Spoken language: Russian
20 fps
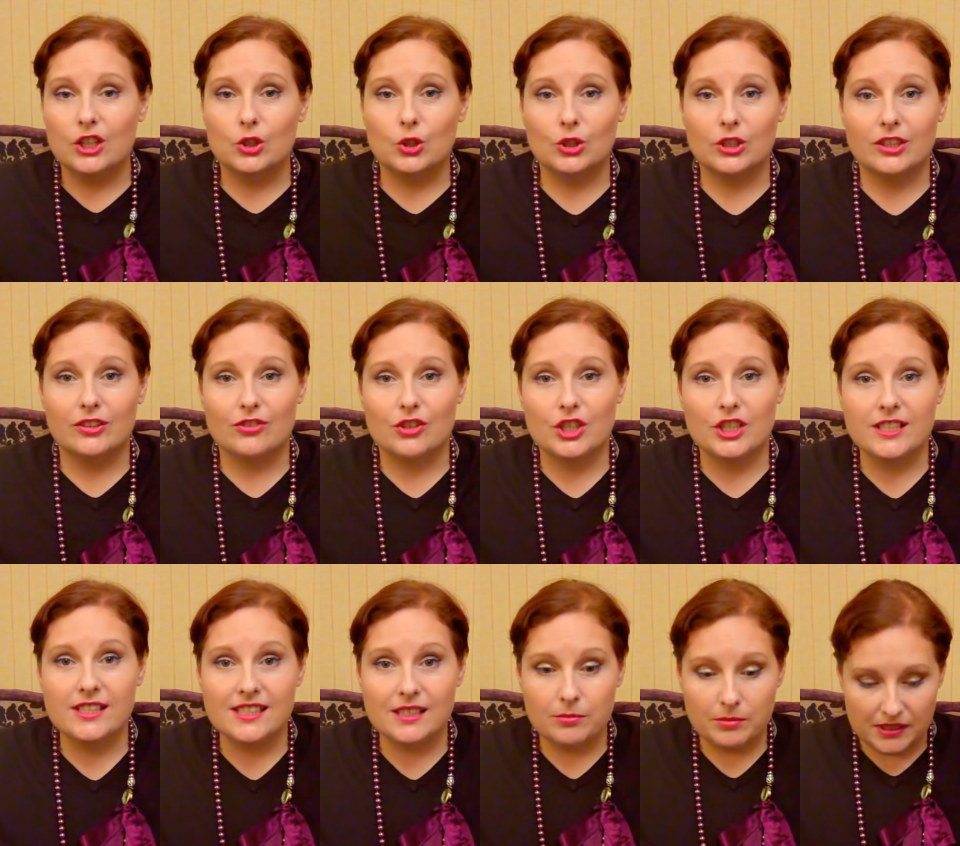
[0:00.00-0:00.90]
Только в
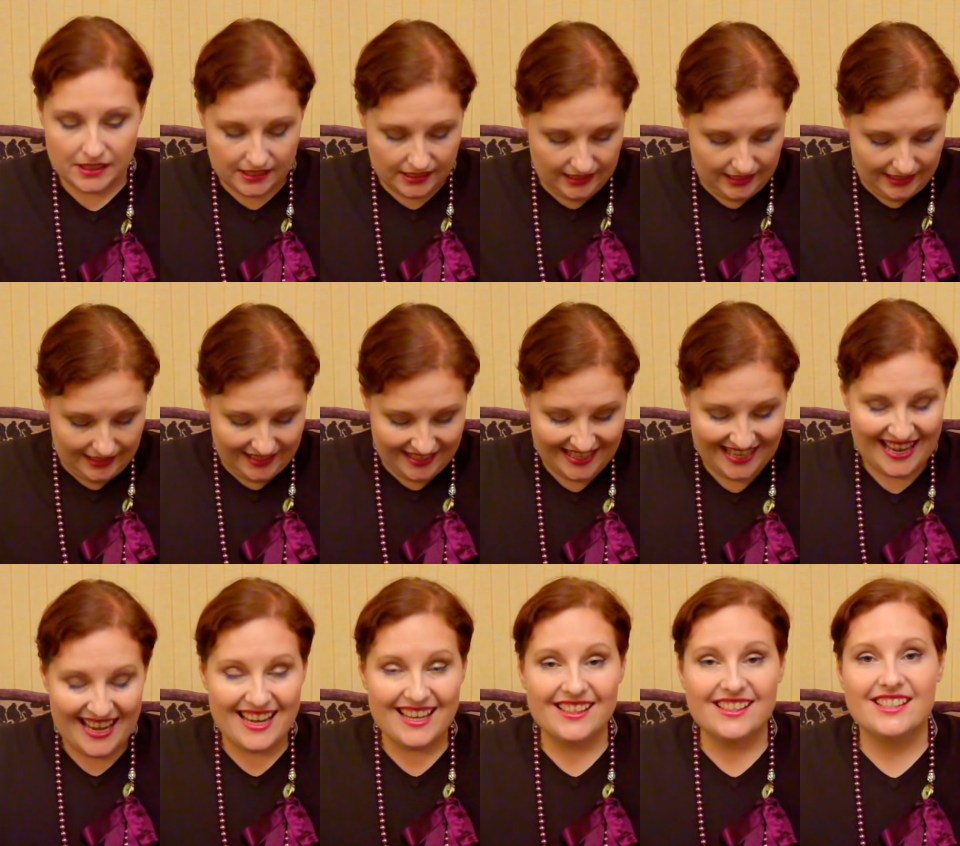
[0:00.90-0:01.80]
женском отделе
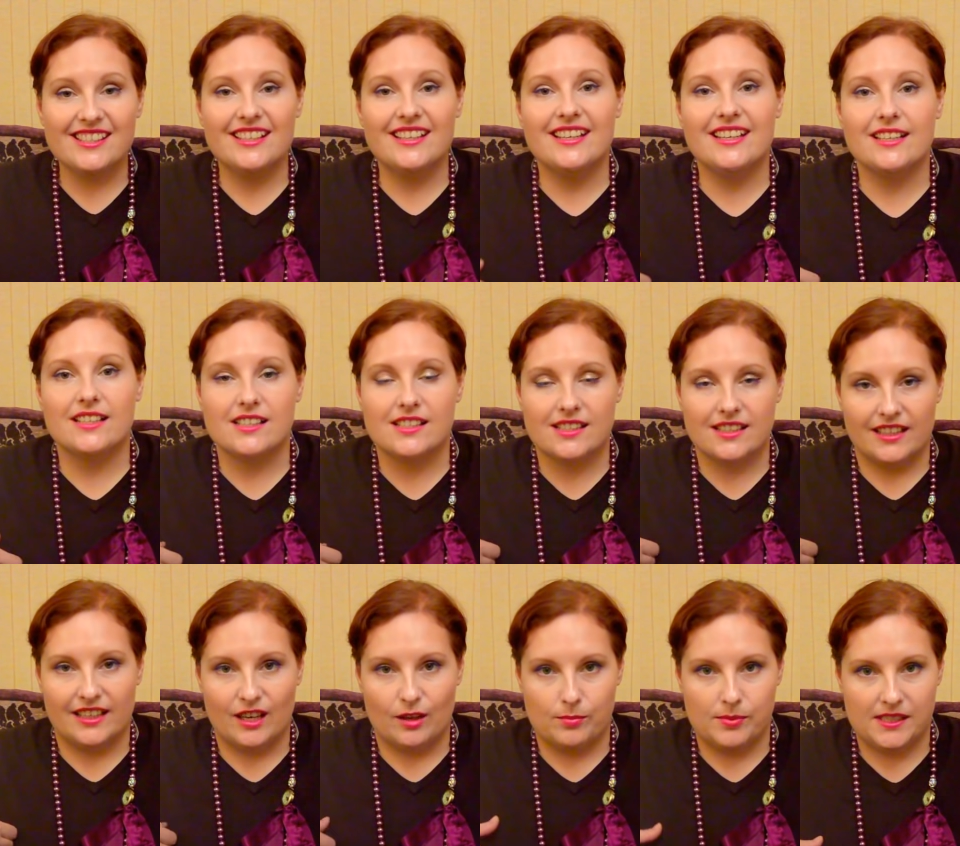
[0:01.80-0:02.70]

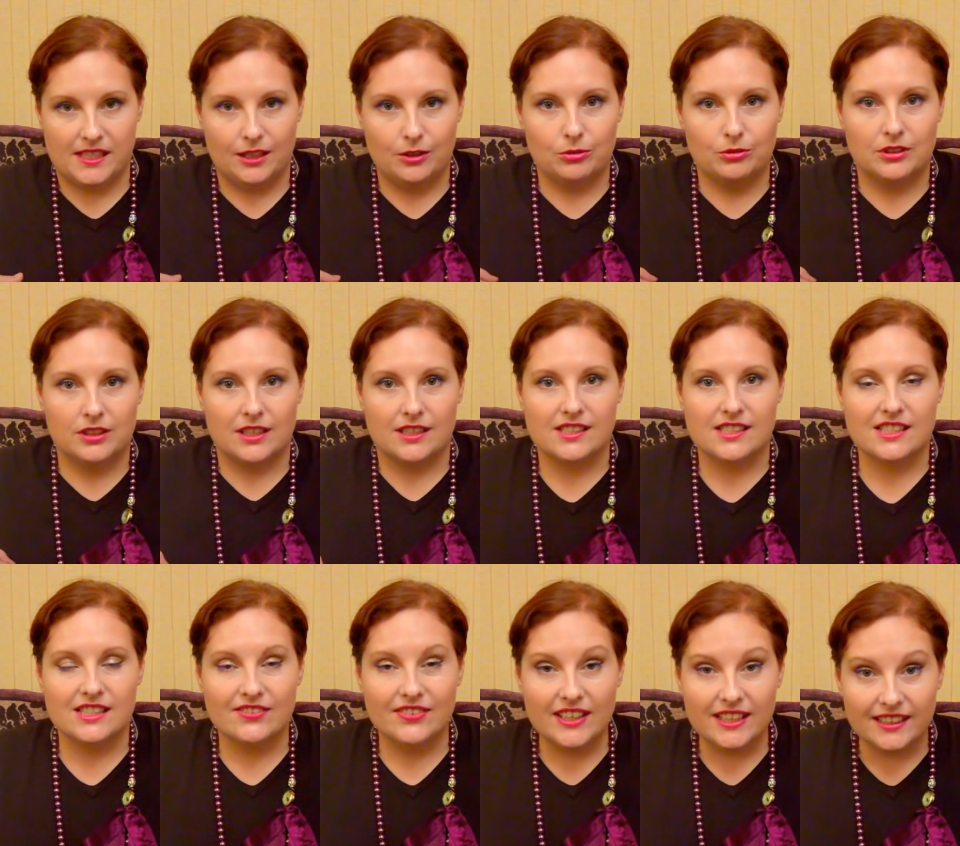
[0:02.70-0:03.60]
неинтересные абсолютно
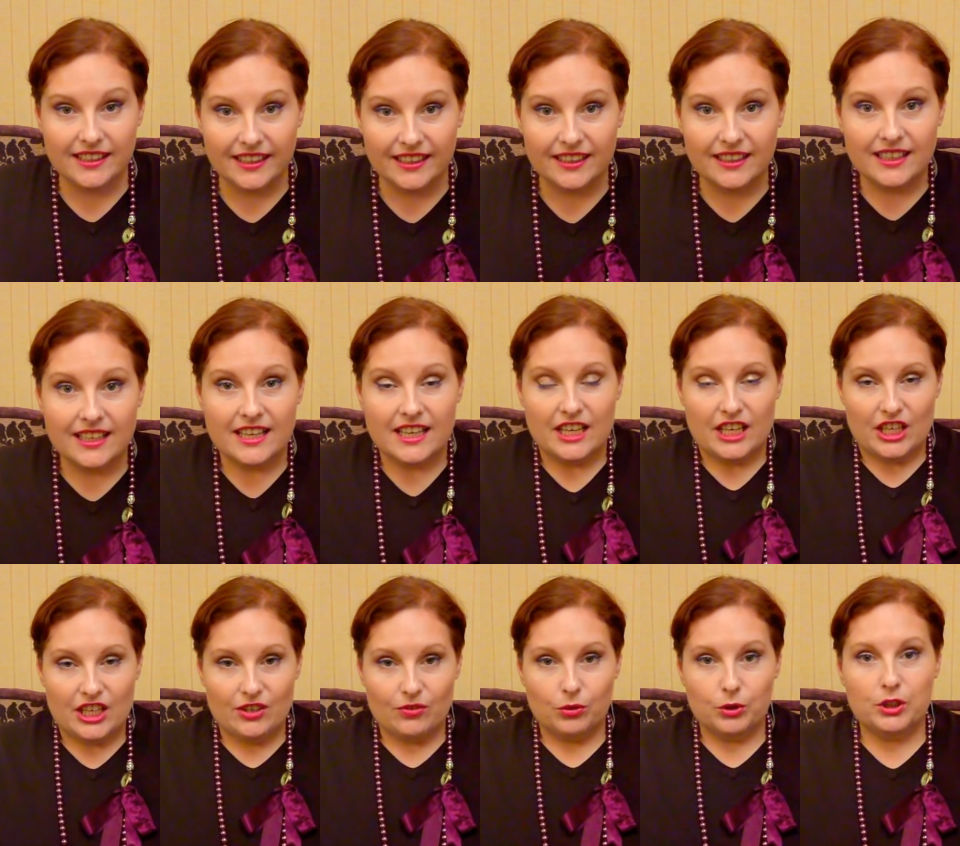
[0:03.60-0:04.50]
расцветки
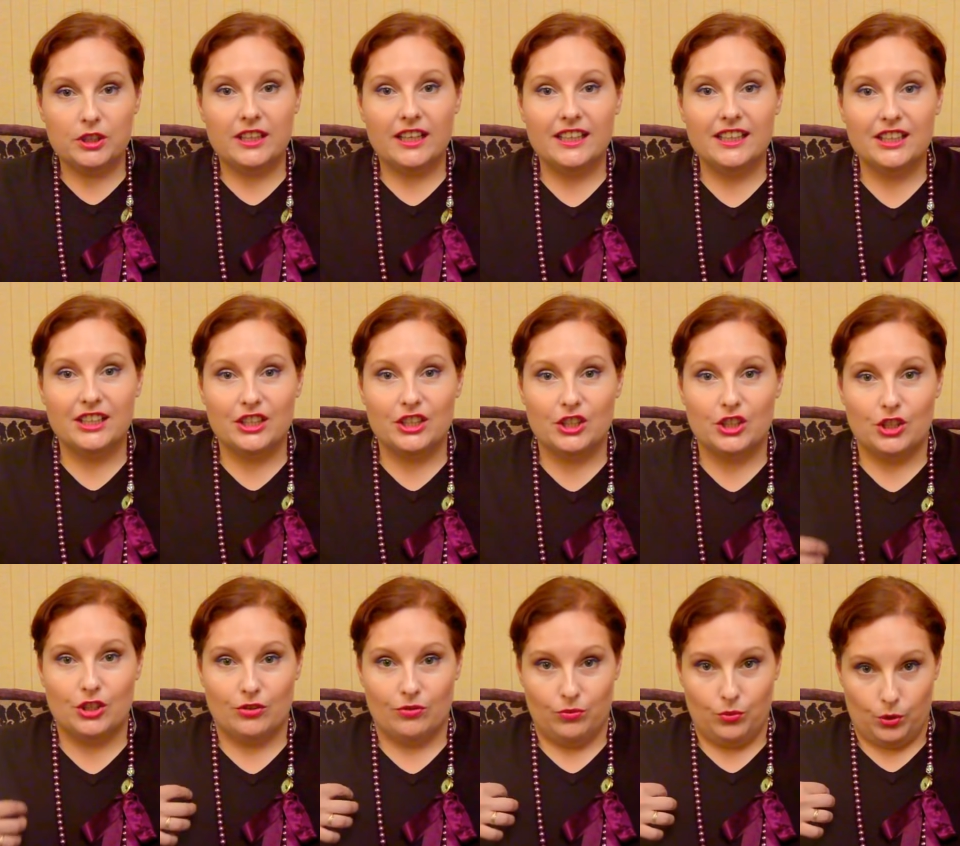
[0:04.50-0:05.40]
и вот такие
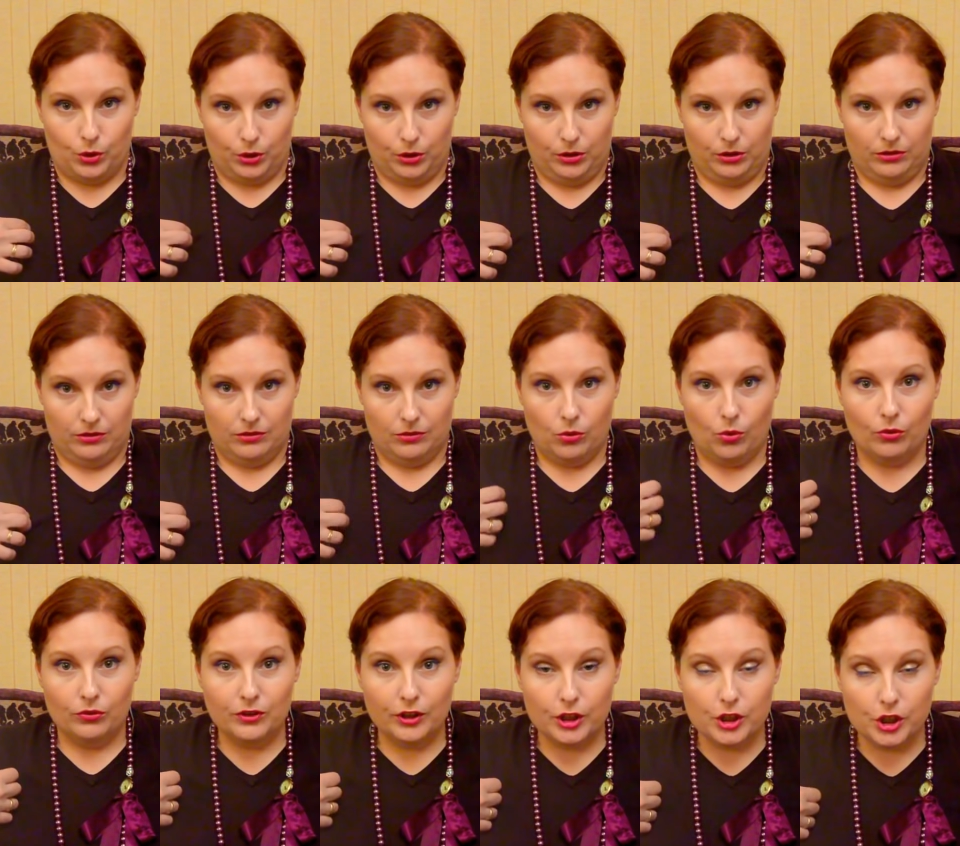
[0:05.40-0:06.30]
же вот
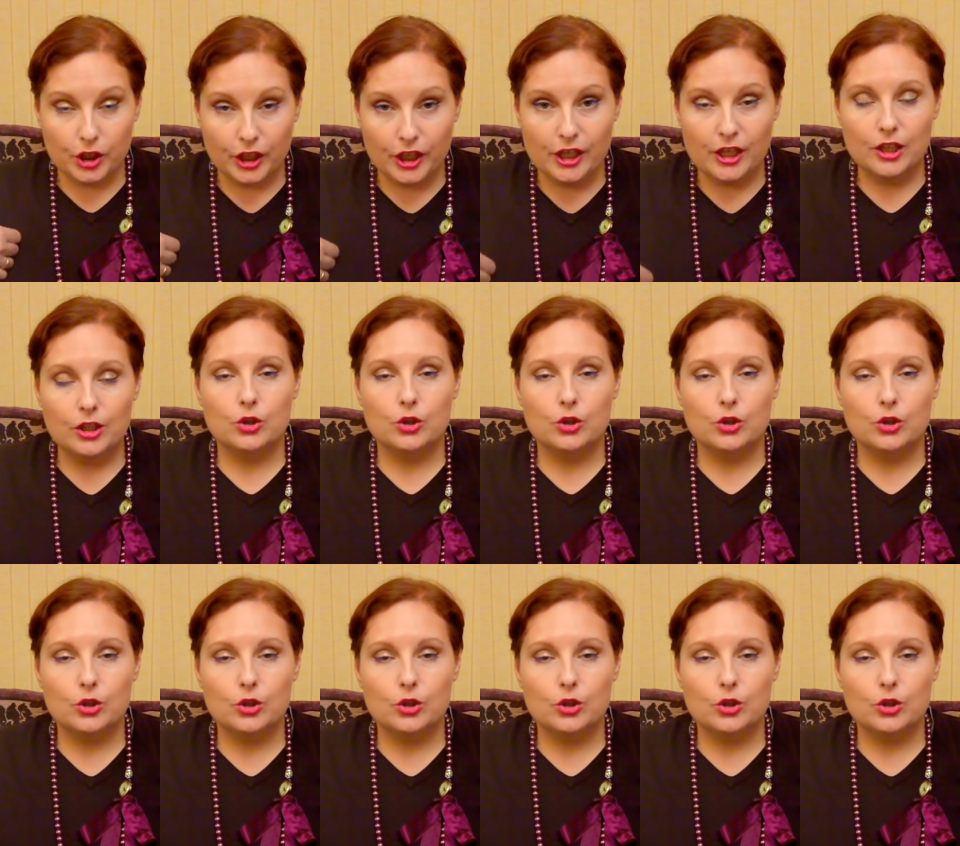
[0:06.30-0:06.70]
кофточки,